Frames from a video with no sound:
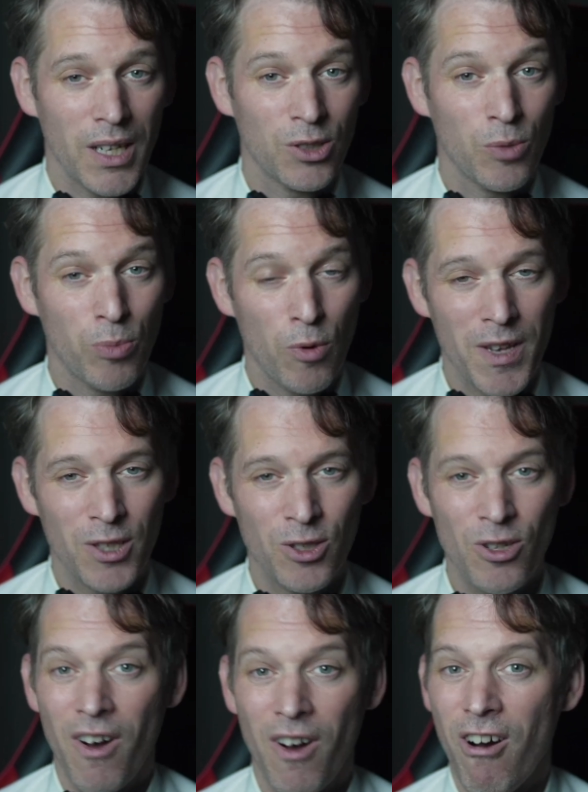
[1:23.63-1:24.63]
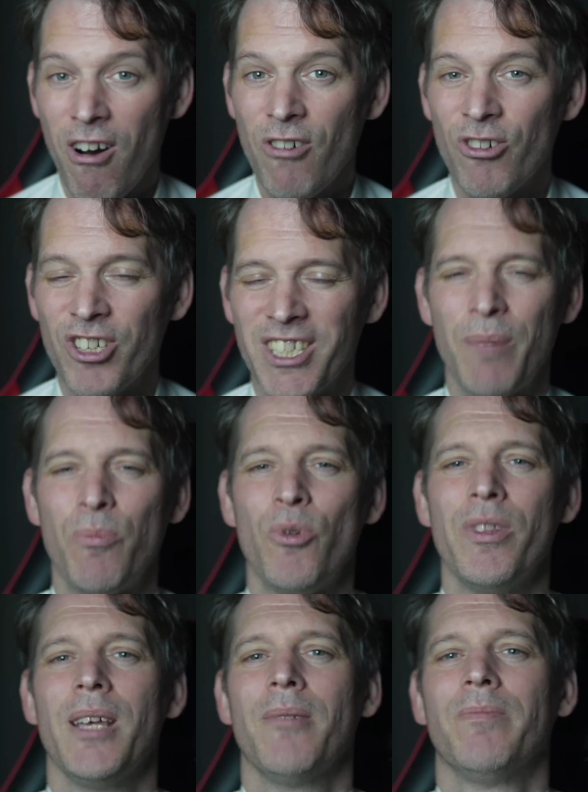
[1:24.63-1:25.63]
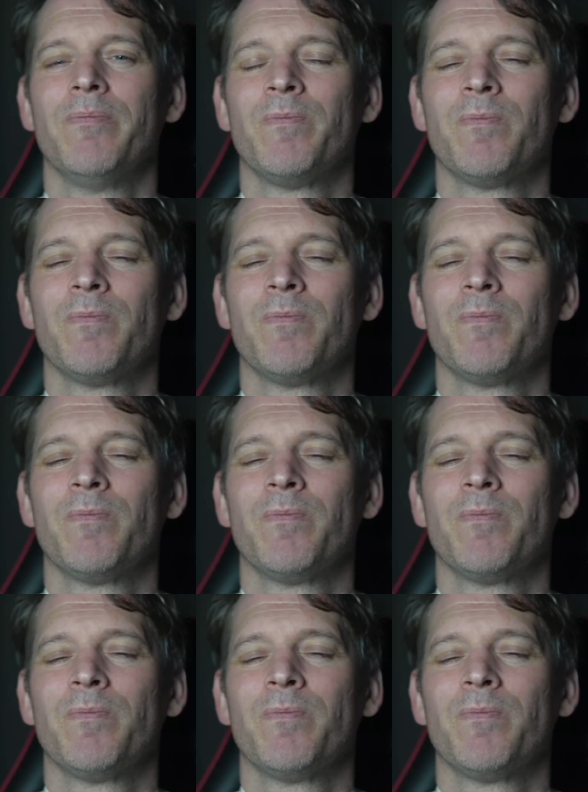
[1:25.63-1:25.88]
à ce professeur en japonais.